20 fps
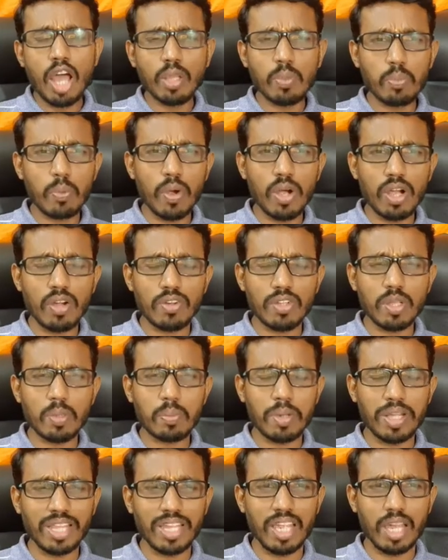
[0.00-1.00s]
அது போக வந்து
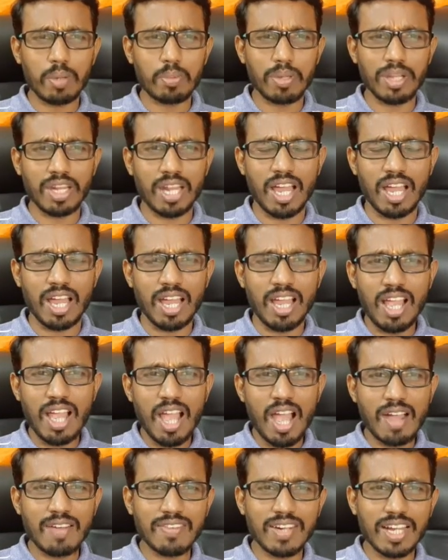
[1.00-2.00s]
பார்த்தீங்க அப்படின்னா
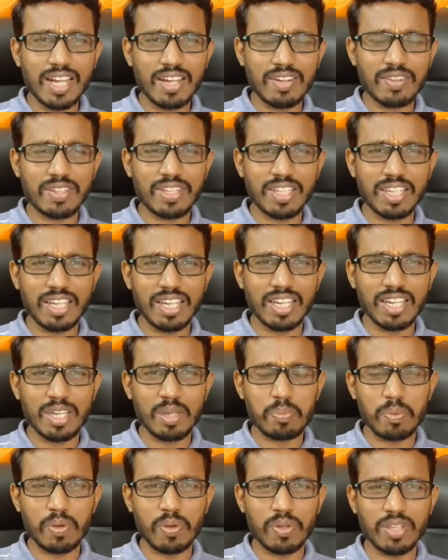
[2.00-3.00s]
அவங்க வந்து
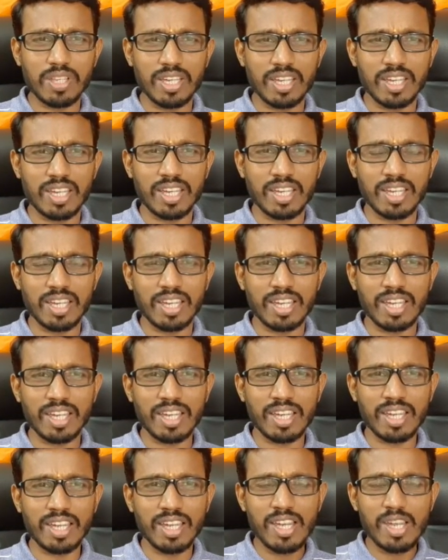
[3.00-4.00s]
இப்போ வந்து
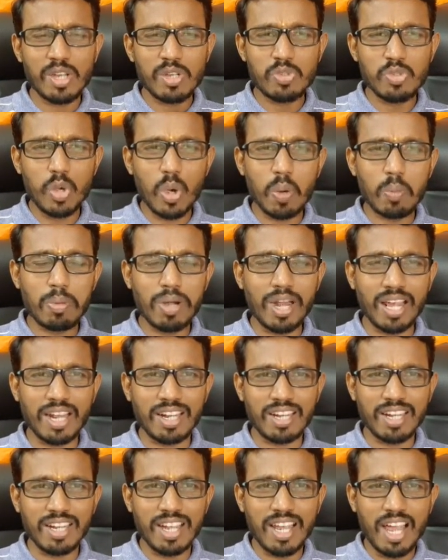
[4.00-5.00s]
ஜோ
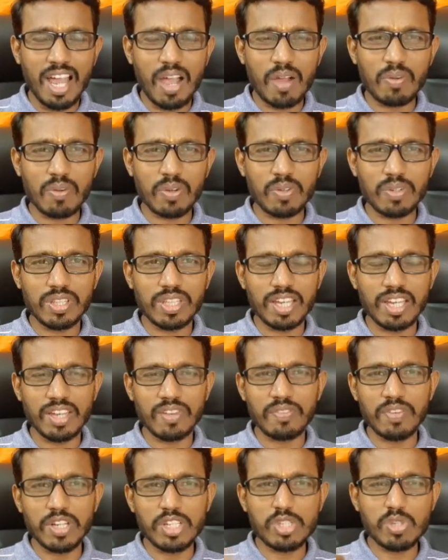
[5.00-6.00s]
பிடன் அவர் வந்து
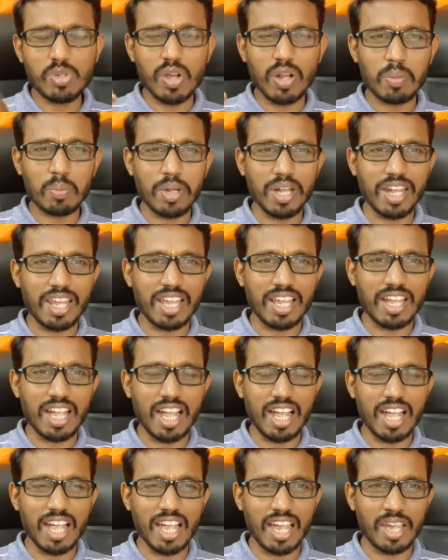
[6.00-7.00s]
விர்ச்சுவல்
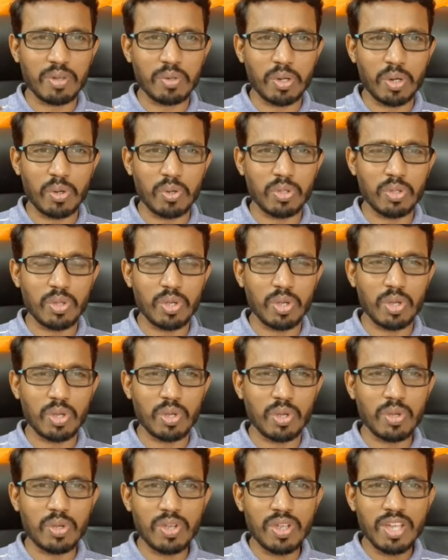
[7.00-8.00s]
மீட்டிங்க்காக இவரை வந்து
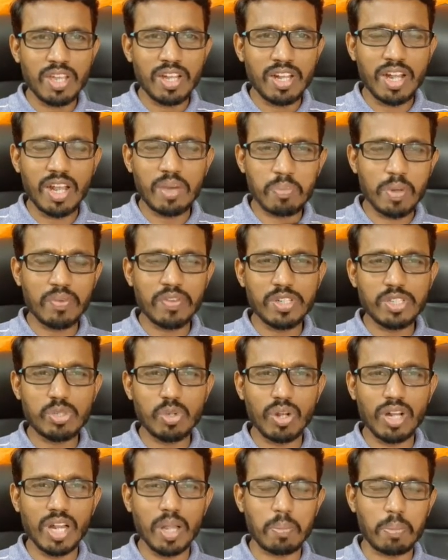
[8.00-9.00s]
நம்ம
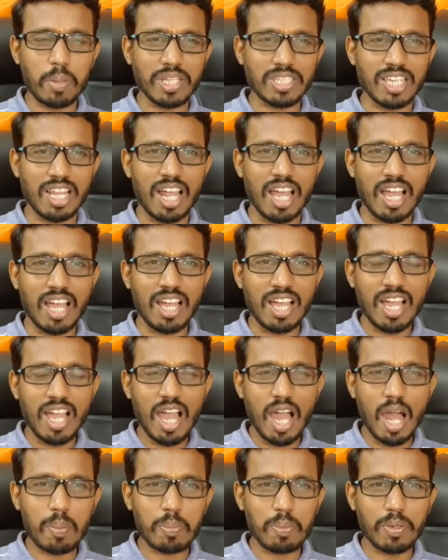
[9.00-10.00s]
விர்ச்சுவலில் பேசலாம்
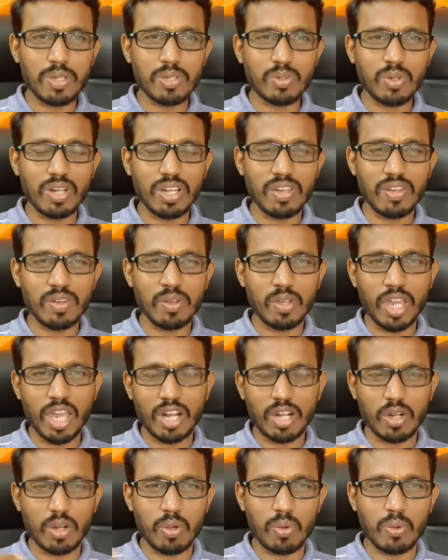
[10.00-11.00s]
அப்படின்னு சொல்லி
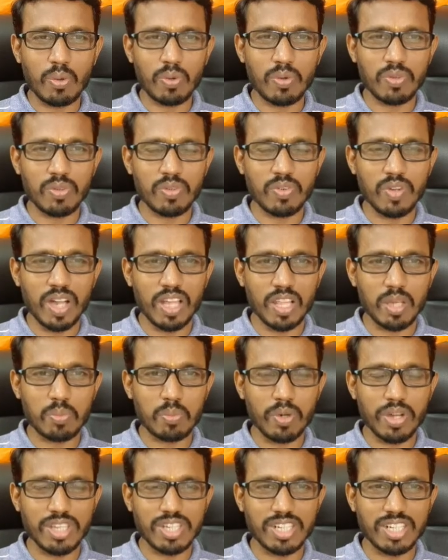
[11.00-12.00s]
ஏற்கனவே ஒரு
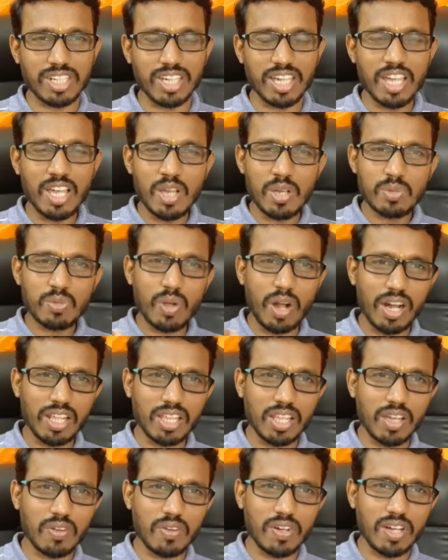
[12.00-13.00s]
விவாதம் முடிஞ்சிருக்கு ஸோ
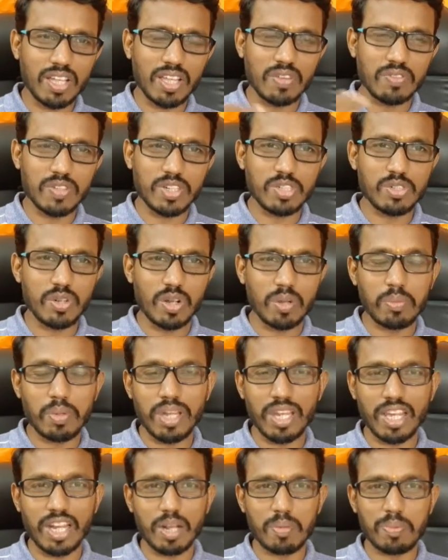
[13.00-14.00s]
அடுத்த விவாதம் விர்ச்சுவல்
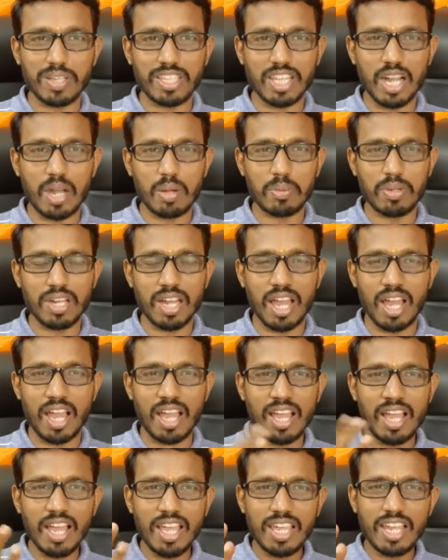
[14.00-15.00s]
மீட்டிங்கில் பேசலாம் அப்படின்னா
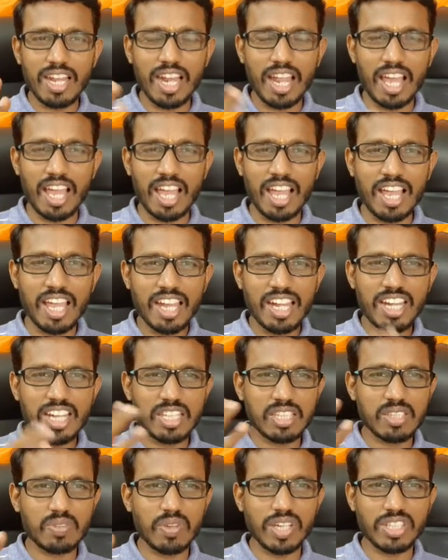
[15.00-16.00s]
இல்லை
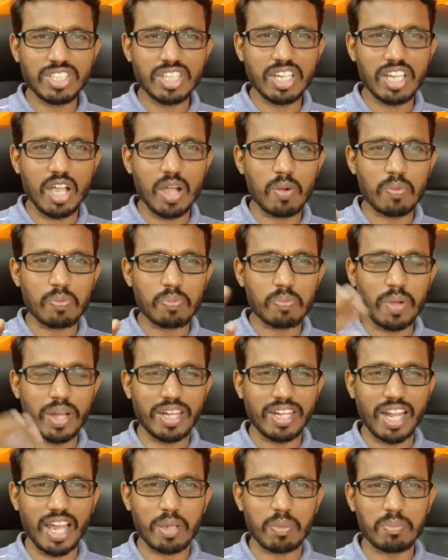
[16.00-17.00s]
இட் இஸ் வேஸ்டிங் ஆஃப் மை
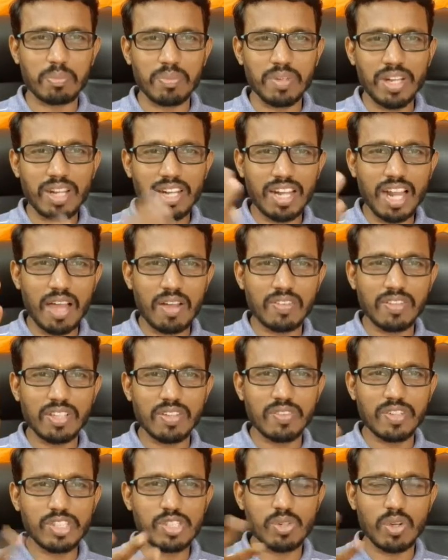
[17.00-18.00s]
டைம் நான்
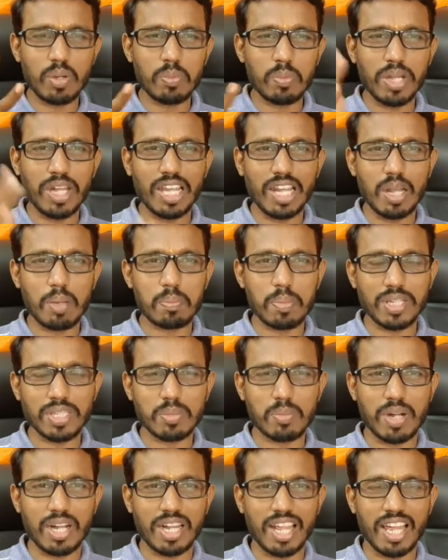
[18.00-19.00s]
வந்து விர்ச்சுவல் மீட்டிங்லாம்
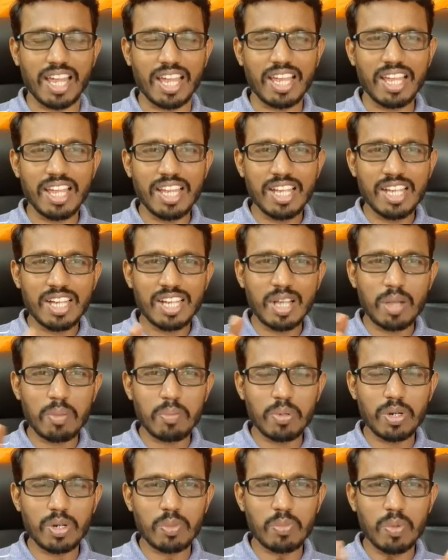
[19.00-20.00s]
பேச மாட்டேன்
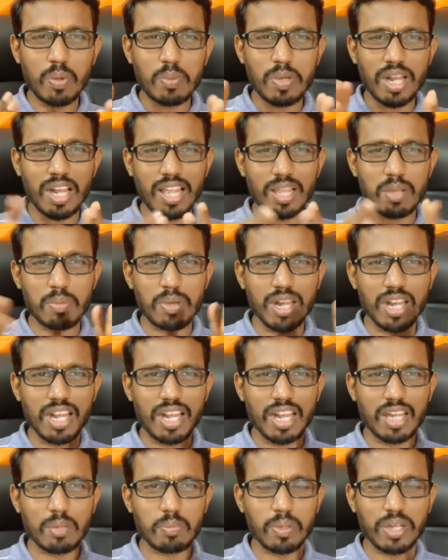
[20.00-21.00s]
கம்ப்யூட்டர் மொபைல் அந்த
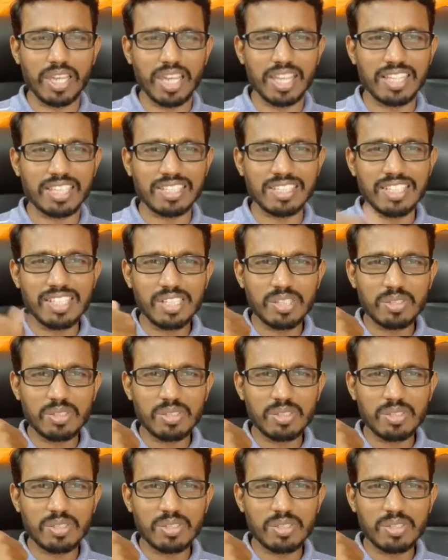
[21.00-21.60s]
மாதிரிலாம் எனக்கு பிடிக்காது